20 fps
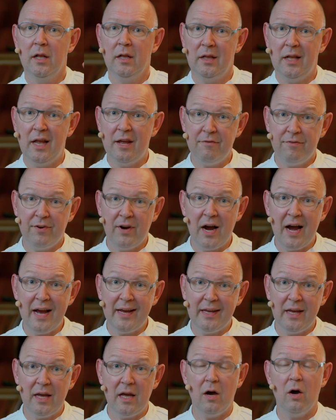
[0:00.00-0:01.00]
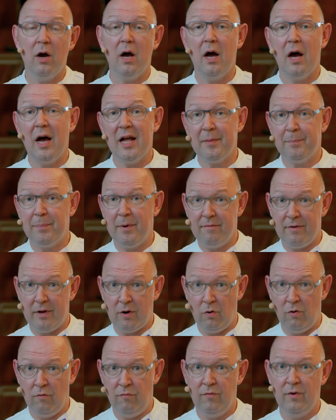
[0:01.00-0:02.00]
лайфхаки от
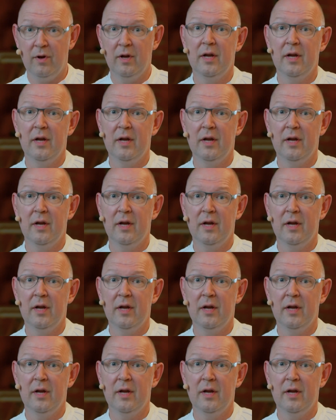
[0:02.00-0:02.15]
поваров,